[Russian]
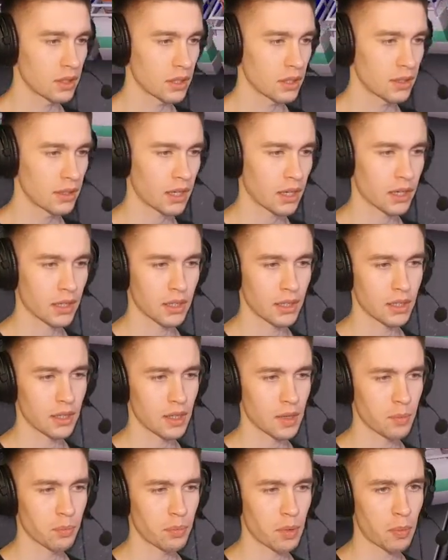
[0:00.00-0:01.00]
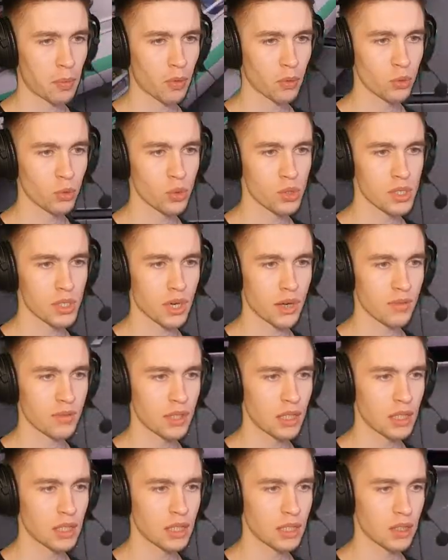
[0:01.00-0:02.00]
И да, я по поводу
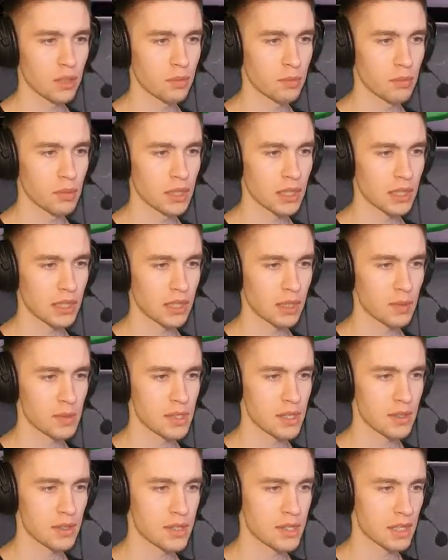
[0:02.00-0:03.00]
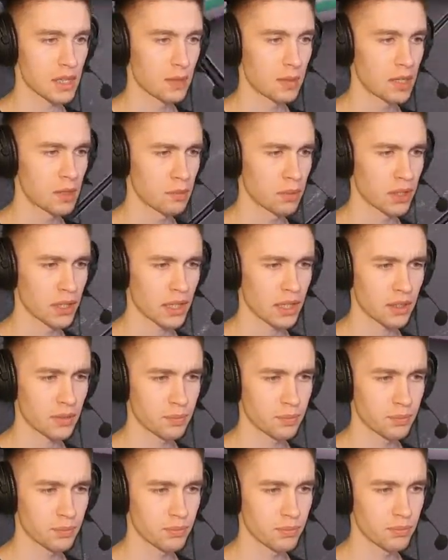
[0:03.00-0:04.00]
сравнения меня там с, с кем-либо,
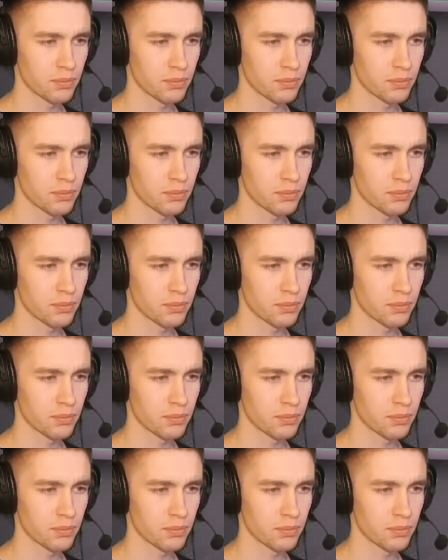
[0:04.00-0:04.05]
я